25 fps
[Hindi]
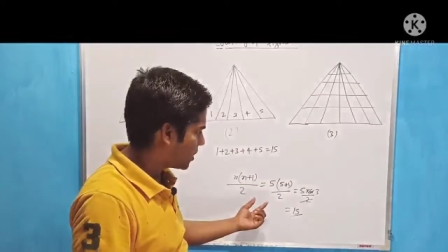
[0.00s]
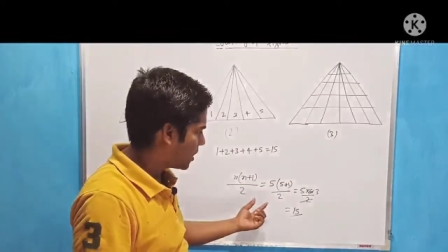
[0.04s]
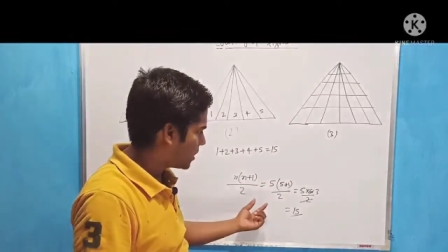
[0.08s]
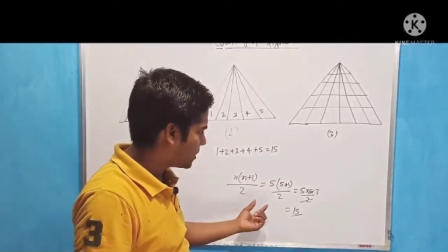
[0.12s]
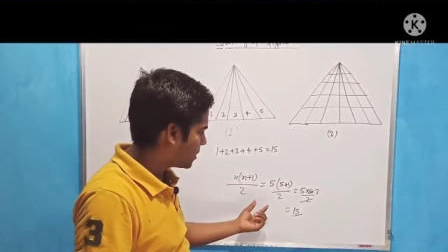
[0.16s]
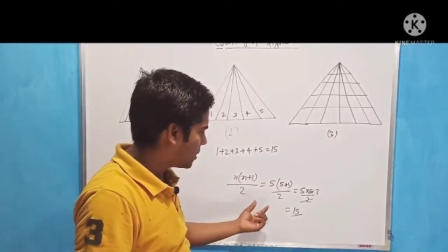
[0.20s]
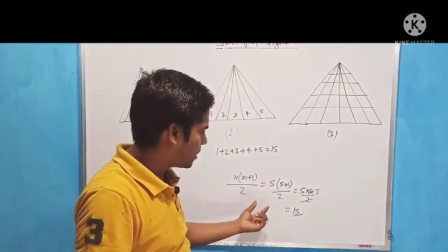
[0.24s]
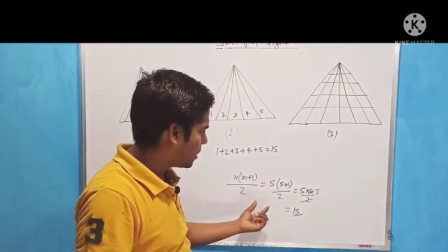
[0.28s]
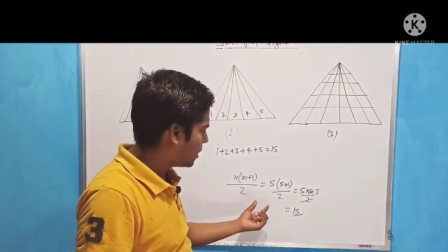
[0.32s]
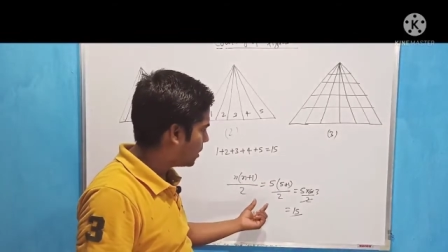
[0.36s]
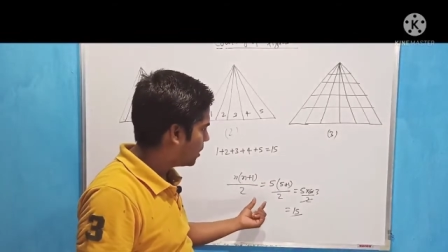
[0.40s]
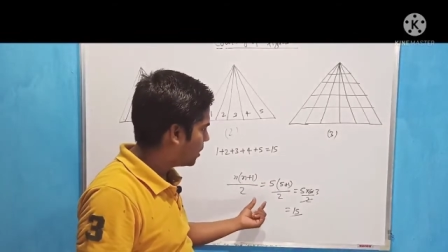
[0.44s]

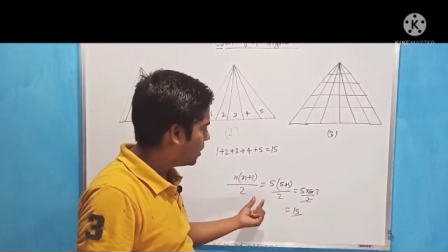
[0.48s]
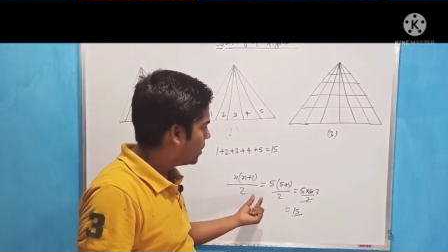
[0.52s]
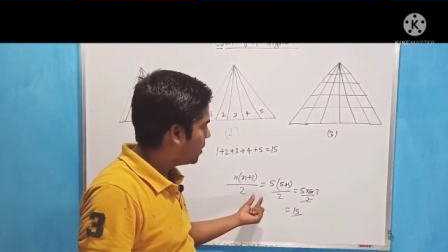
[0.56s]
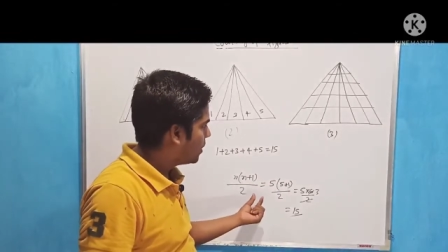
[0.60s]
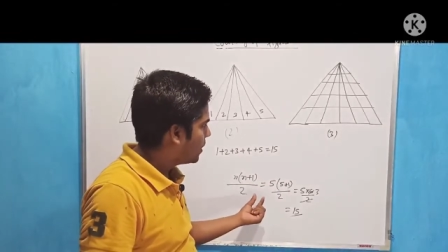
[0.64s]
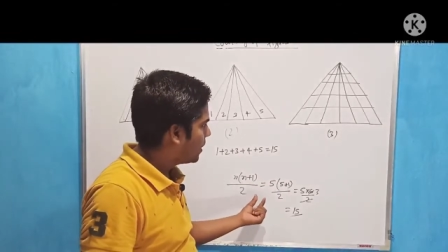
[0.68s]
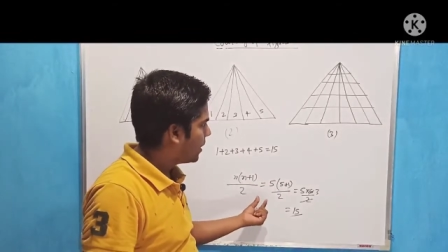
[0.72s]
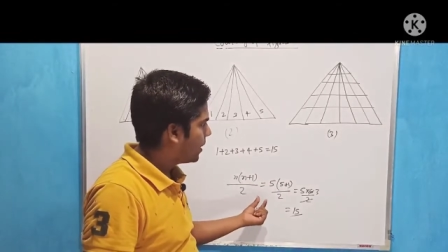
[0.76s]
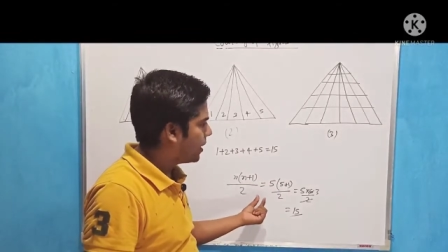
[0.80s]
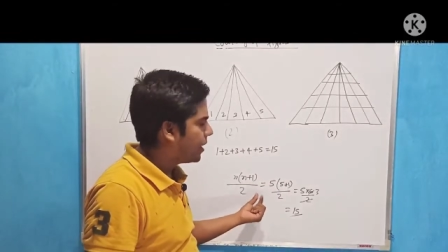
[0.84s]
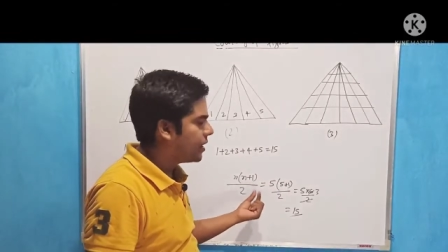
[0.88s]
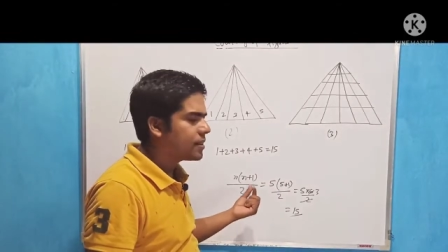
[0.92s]
चाहते हैं
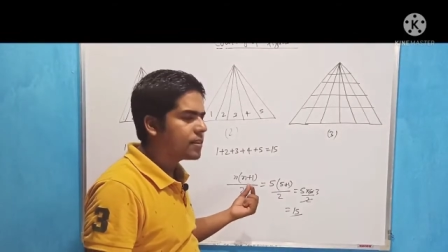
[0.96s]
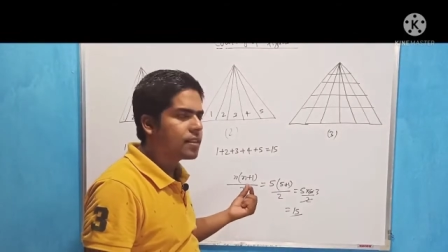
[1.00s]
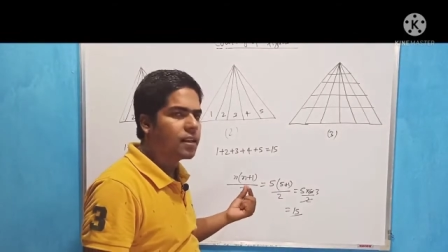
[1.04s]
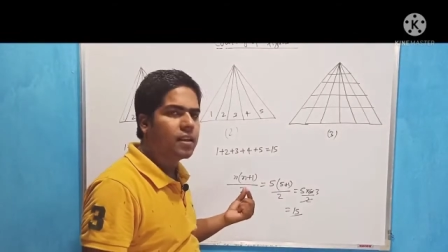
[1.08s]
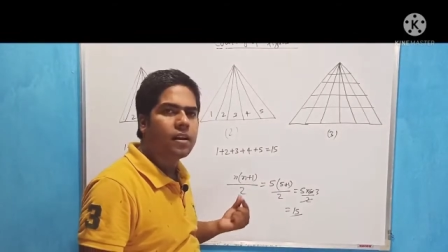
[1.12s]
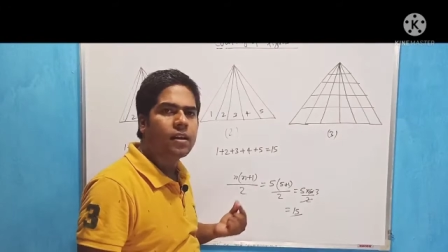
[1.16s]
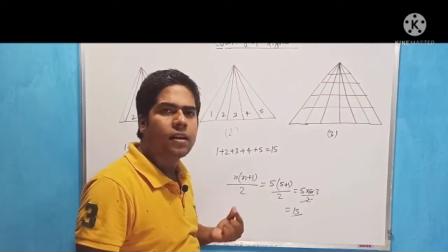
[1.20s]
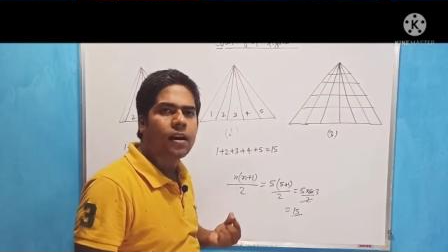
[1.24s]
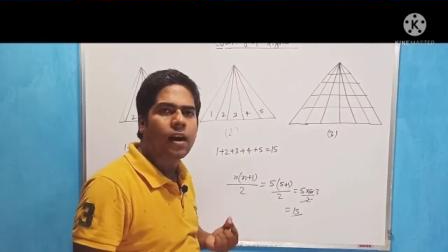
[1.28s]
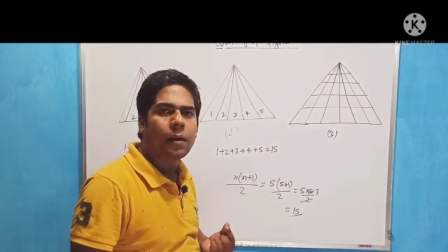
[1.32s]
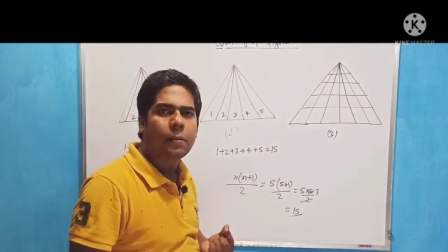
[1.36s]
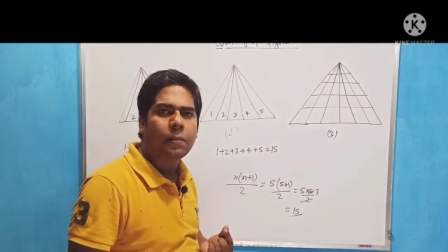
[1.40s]
ये
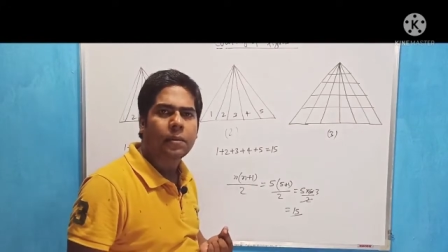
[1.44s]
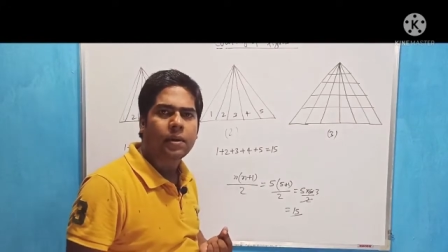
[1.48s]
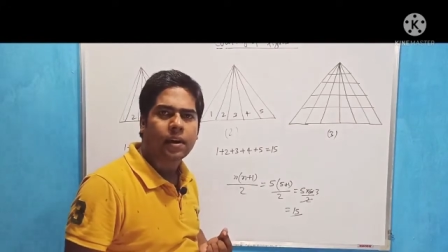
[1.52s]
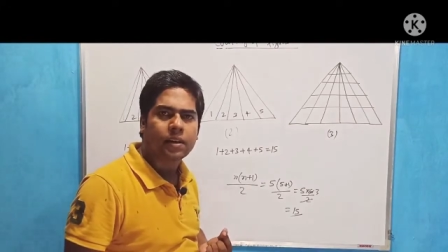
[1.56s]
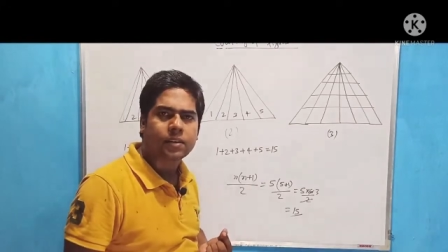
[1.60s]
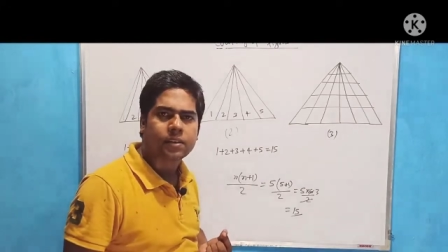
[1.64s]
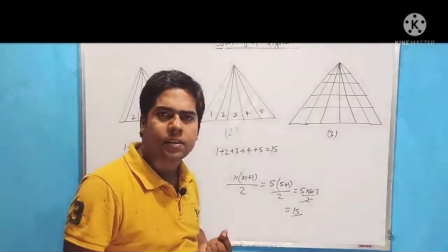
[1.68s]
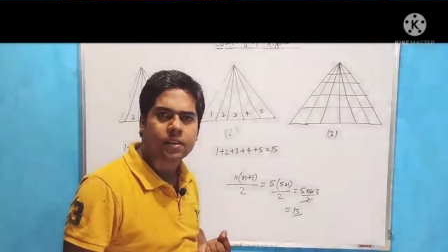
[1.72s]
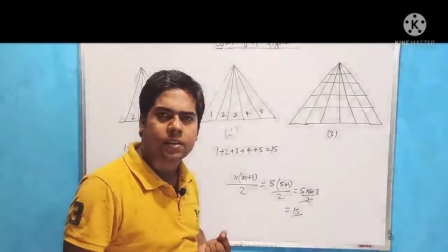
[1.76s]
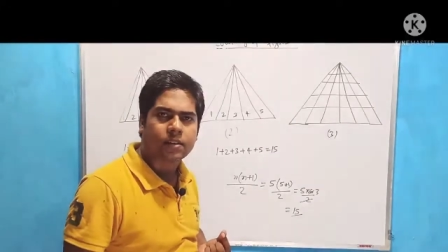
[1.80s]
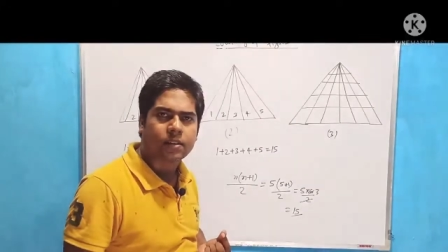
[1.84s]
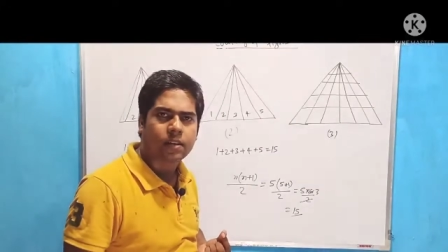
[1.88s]
तरीका
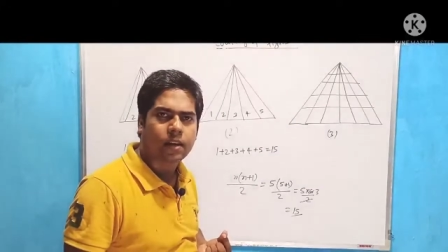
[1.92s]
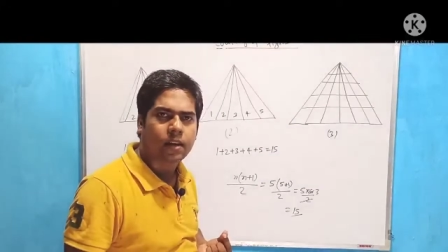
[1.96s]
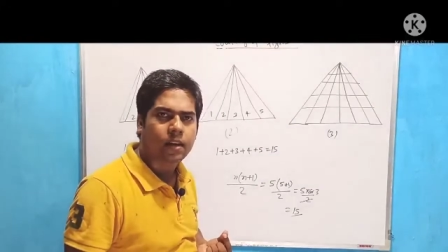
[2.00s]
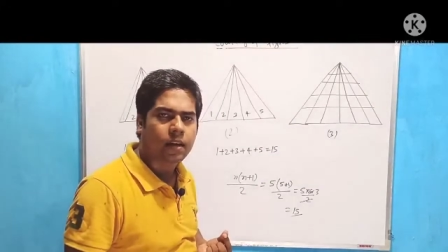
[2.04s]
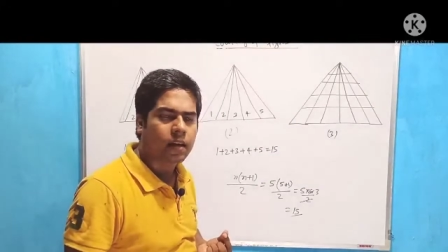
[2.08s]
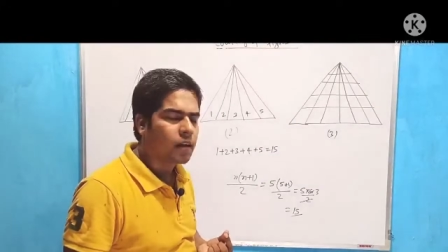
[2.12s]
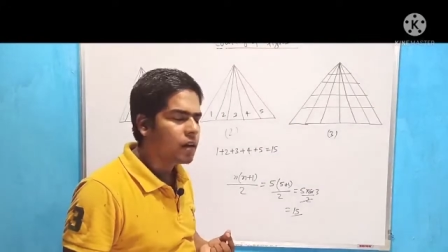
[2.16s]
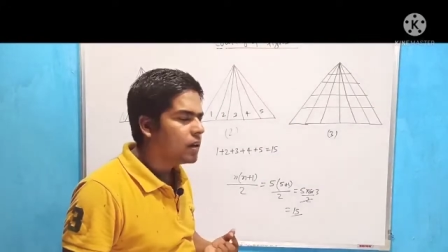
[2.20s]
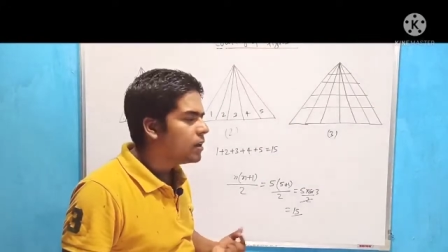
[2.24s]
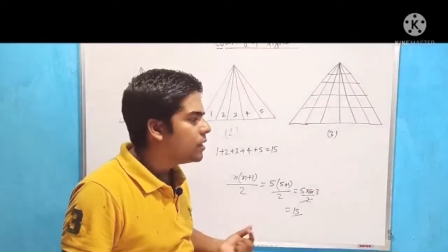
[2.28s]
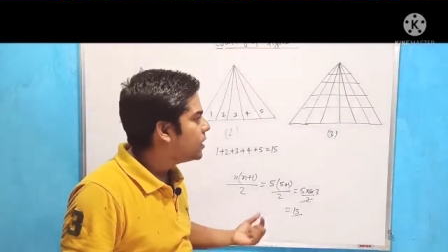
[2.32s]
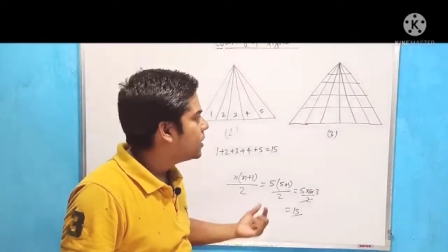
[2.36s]
अपना सकते हैं